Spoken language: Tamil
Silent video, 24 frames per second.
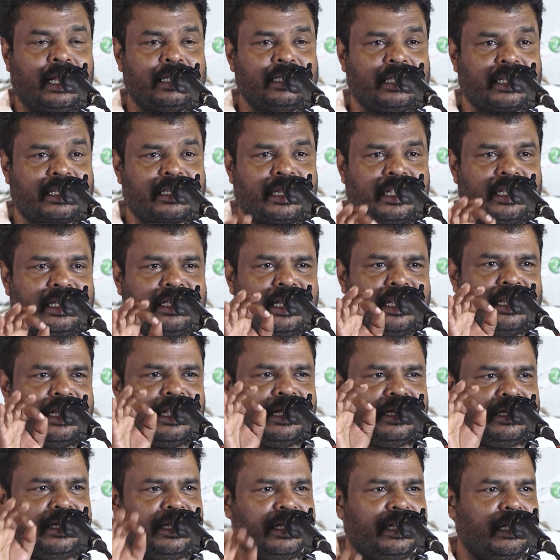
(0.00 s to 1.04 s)
அந்த
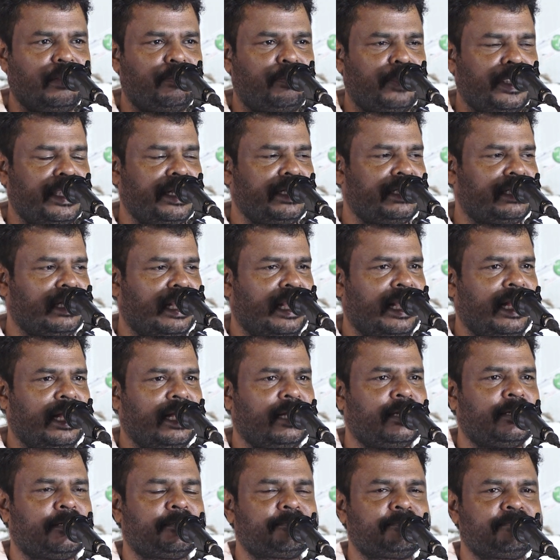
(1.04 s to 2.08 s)
கடிதங்களை நீங்கள்
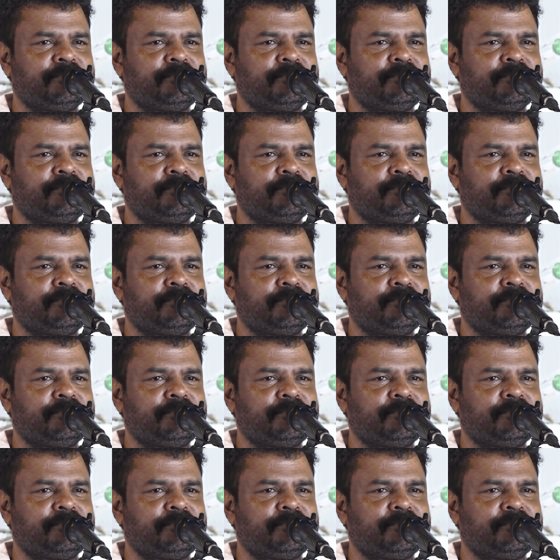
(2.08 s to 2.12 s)
படித்தால்